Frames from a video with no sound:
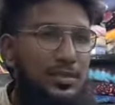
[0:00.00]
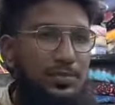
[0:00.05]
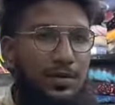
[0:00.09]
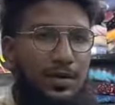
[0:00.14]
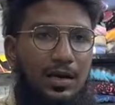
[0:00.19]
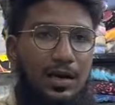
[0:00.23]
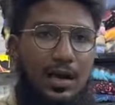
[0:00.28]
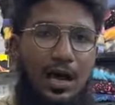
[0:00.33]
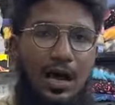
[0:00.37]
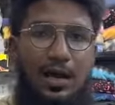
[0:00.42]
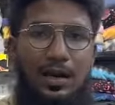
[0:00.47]

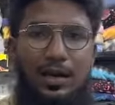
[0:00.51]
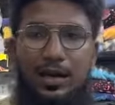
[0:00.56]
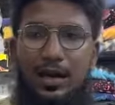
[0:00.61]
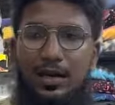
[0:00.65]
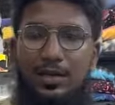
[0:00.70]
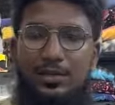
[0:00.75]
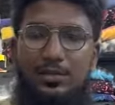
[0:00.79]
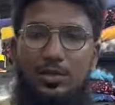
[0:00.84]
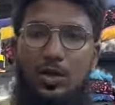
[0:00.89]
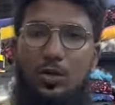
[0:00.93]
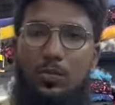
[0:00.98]
பண்ணிடலாம் ஆன்லைன்
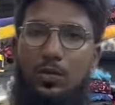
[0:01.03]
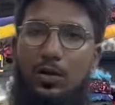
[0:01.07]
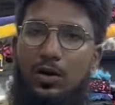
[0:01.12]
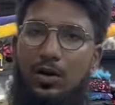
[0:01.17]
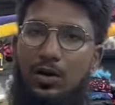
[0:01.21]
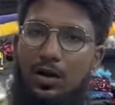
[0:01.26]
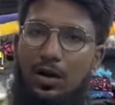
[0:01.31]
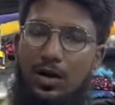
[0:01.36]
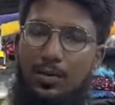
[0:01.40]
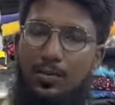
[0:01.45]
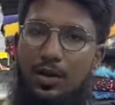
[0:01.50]
ஆர்டர் சேவை
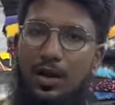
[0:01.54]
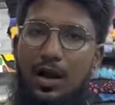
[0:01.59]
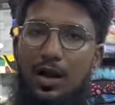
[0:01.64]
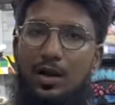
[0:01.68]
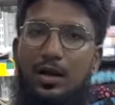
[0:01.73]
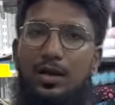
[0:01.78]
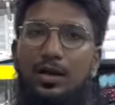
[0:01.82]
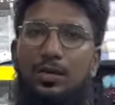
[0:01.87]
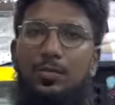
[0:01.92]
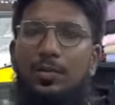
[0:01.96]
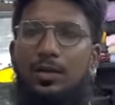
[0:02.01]
போடுறவங்க நம்ம
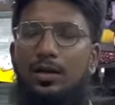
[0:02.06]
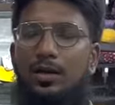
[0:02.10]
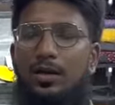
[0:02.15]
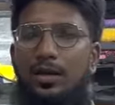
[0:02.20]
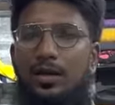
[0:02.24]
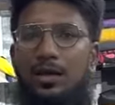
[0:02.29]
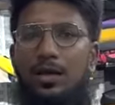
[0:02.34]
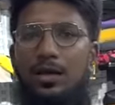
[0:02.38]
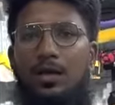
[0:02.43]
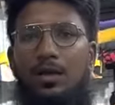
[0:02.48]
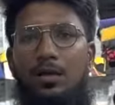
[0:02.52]
கான்டாக்ட் நம்பருக்கு
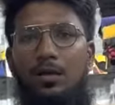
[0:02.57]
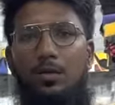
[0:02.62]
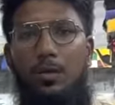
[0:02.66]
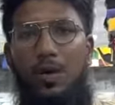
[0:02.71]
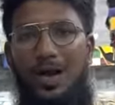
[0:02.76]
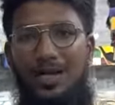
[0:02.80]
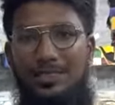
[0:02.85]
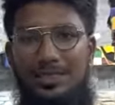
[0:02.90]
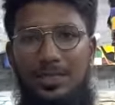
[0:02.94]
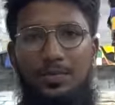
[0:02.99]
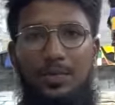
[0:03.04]

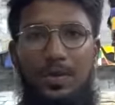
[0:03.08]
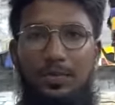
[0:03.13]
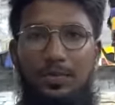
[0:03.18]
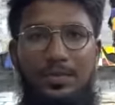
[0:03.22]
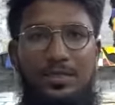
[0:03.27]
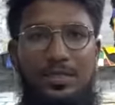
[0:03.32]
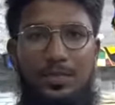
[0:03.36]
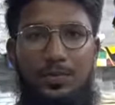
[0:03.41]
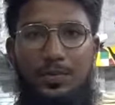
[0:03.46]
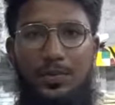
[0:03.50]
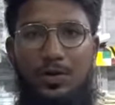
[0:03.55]
வாட்ஸ்அப்பில்
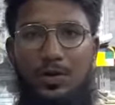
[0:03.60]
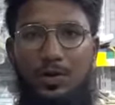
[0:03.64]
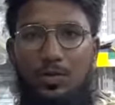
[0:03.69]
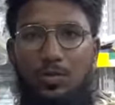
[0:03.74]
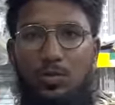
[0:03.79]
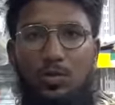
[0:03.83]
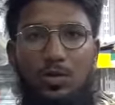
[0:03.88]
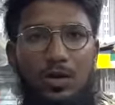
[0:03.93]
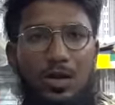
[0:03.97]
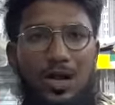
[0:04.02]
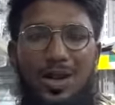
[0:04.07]
மெசேஜ் பண்ணுங்க
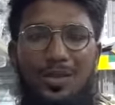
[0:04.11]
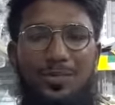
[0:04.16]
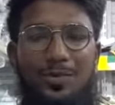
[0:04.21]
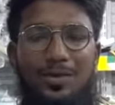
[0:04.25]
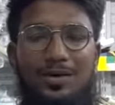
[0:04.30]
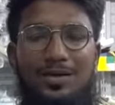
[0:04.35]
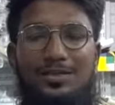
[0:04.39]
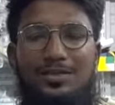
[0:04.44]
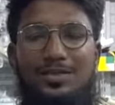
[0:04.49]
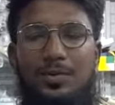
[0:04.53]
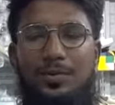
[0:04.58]
ப்ரோ கால் பண்ணி
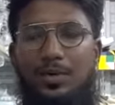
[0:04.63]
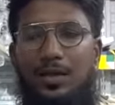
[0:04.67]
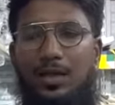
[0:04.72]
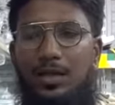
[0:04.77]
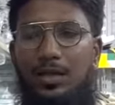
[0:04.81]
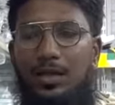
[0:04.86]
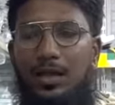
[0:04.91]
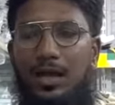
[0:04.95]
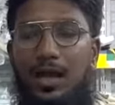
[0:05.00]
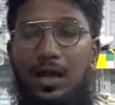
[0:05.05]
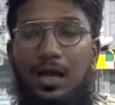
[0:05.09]
டிஸ்டர்ப் பண்ணாதீங்க